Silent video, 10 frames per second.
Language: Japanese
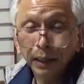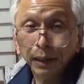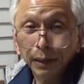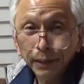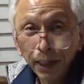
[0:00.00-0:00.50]
て
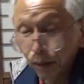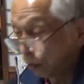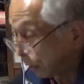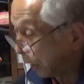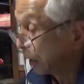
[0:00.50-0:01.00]
ですね
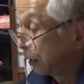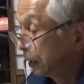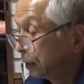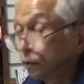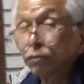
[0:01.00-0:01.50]
今回
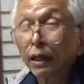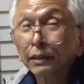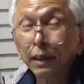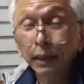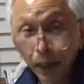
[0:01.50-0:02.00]
作ら
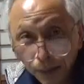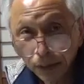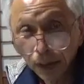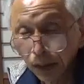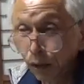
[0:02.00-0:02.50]
せていただきま
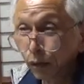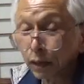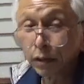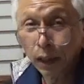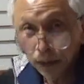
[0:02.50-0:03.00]
したいろんな
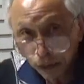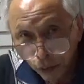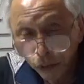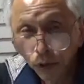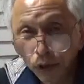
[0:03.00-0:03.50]
人たちに
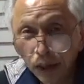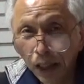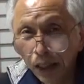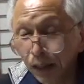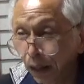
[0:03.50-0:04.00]
ご協力いた
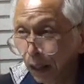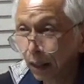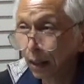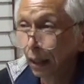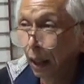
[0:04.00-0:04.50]
だいてね
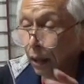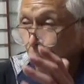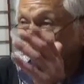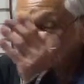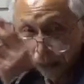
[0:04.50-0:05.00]
あ
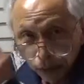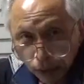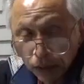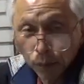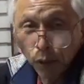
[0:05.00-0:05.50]
のいろんな
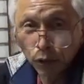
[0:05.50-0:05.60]
人たちも